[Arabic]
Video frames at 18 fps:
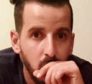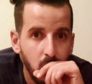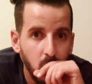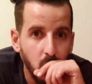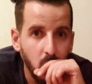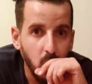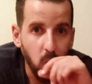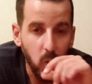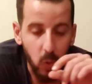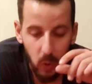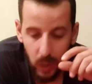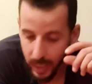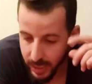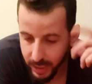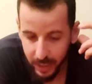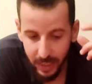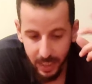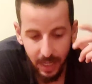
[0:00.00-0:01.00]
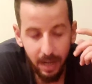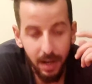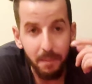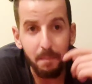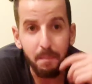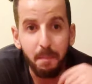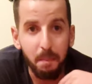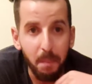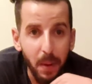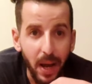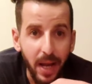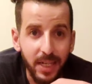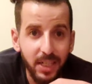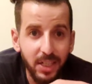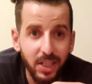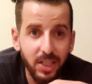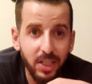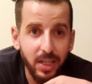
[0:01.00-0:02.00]
وهذا الشيء راه
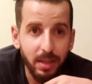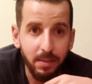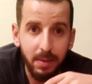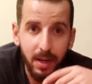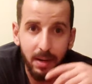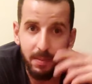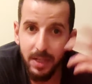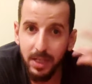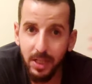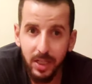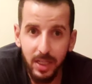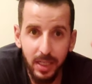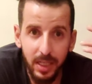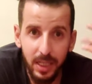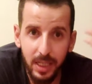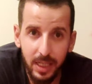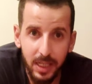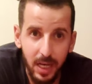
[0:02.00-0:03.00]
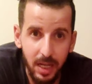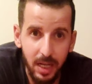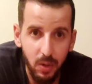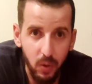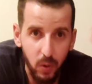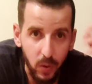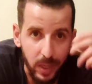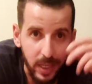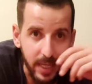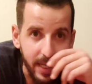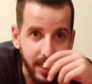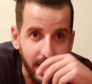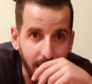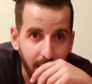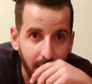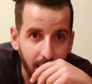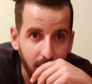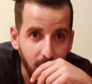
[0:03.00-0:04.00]
عن تجربه راه ماشي قالوه
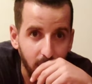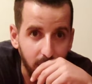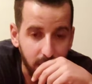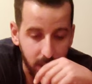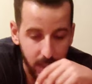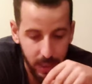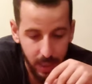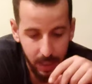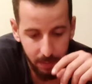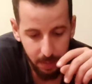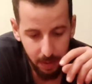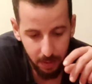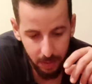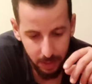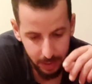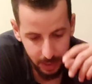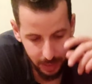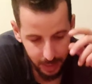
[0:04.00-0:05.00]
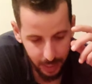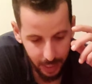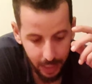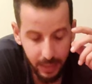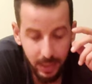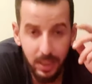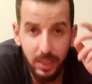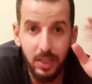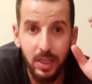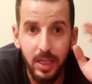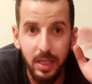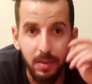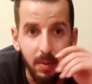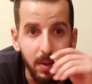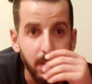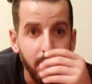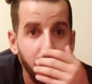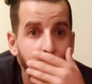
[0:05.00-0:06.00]
ليا ولا شي لعبه ولكن راه عن
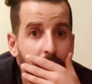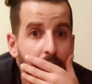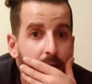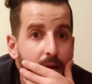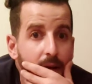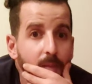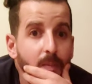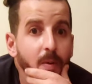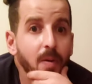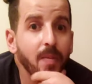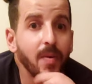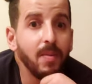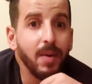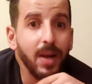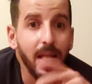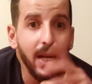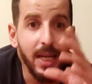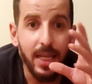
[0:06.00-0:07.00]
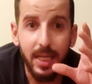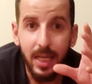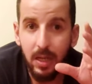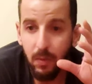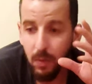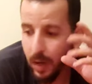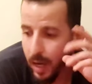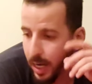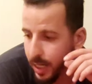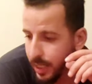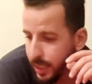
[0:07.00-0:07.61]
تجربه المهم البلان اللي كان وقع